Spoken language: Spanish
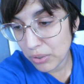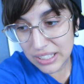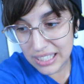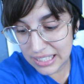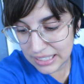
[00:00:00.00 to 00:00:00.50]
y
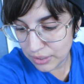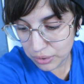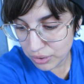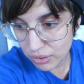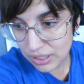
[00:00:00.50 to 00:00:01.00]
muchas gracias a
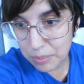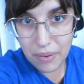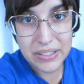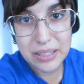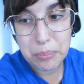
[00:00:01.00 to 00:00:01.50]
todos los que
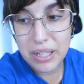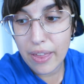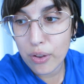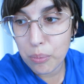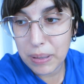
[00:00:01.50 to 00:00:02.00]
me habéis
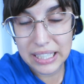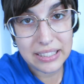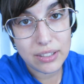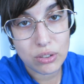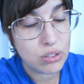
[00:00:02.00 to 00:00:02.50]
enviado
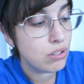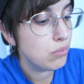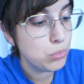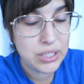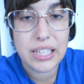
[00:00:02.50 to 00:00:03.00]
paquetitos.
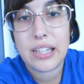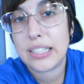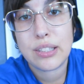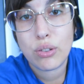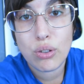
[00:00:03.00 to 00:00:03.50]
Muchas
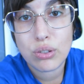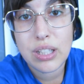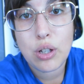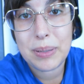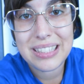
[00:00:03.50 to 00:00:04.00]
gracias a todos
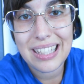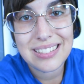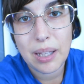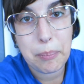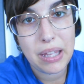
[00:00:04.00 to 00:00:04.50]
los que
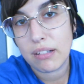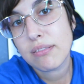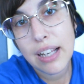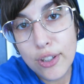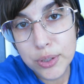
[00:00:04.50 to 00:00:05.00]
comentáis también
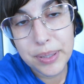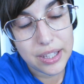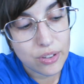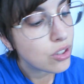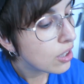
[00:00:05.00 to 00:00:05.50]
en los
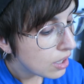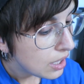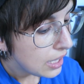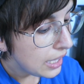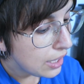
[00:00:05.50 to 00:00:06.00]
vídeos.
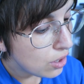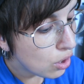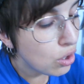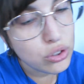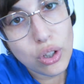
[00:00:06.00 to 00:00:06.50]
Y
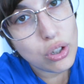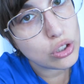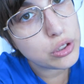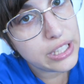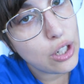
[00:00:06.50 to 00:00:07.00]
no todos
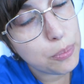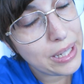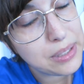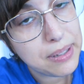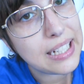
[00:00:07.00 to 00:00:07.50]
los Yellow
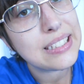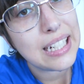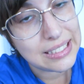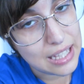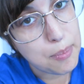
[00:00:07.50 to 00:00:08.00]
meis van a
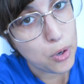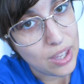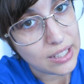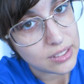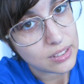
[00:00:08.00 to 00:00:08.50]
ser así de
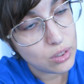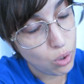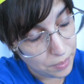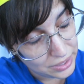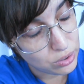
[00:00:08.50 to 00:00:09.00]
moñas,
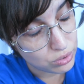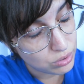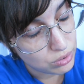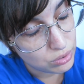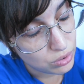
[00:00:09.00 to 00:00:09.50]
lo aviso.
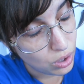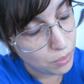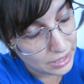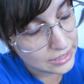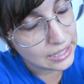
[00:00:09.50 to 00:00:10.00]

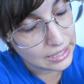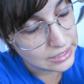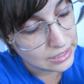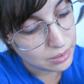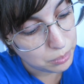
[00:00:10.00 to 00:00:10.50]
No van a ser
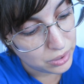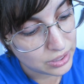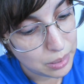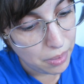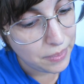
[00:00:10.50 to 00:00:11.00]
así,
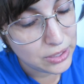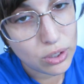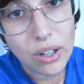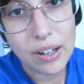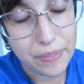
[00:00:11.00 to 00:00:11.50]
pero es que me habéis
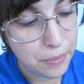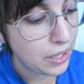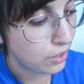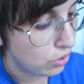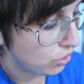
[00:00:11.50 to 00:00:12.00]
tocado la
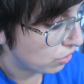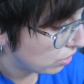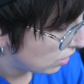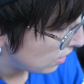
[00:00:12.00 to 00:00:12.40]
fibra, coño.